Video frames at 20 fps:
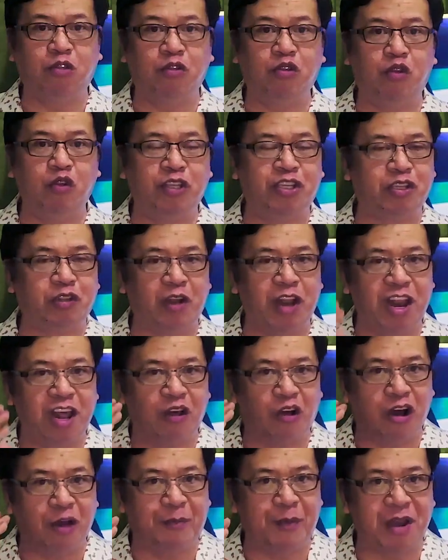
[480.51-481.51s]
to do is to really
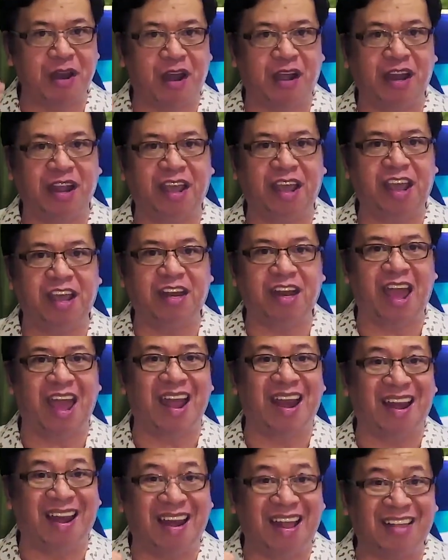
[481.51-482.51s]
open our ear
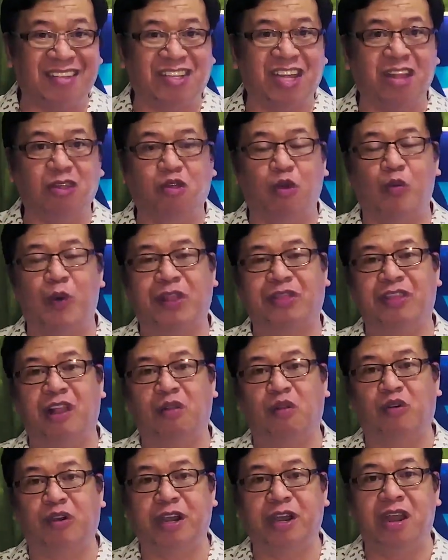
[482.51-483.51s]
and listen to what the
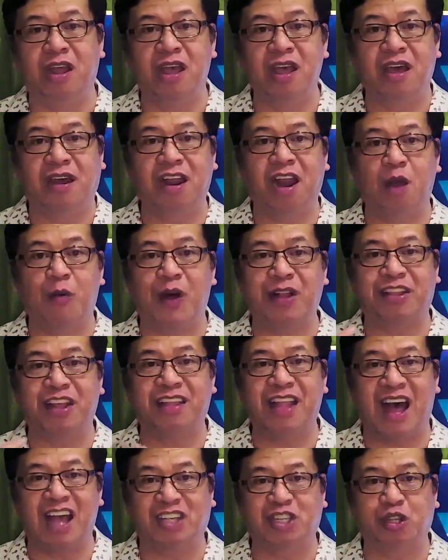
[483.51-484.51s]
Lord really
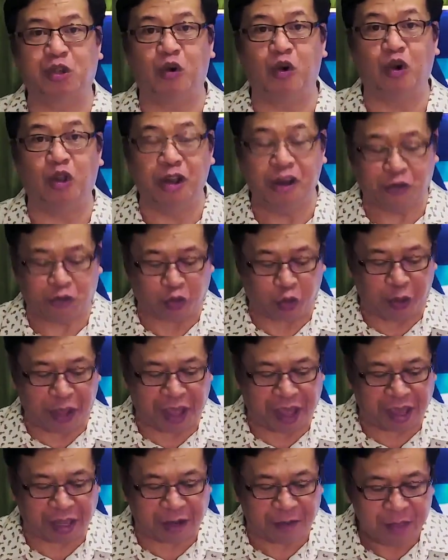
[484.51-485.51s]
wanted us all to
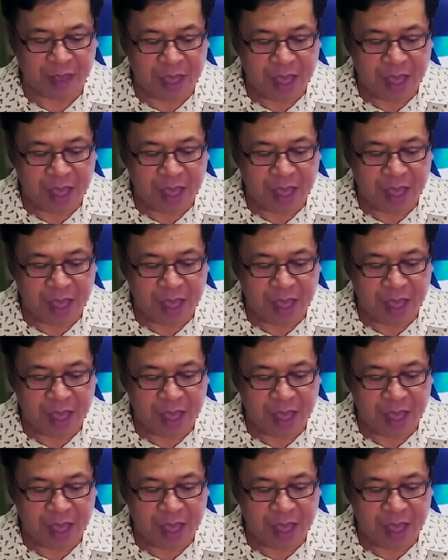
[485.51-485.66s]
hear.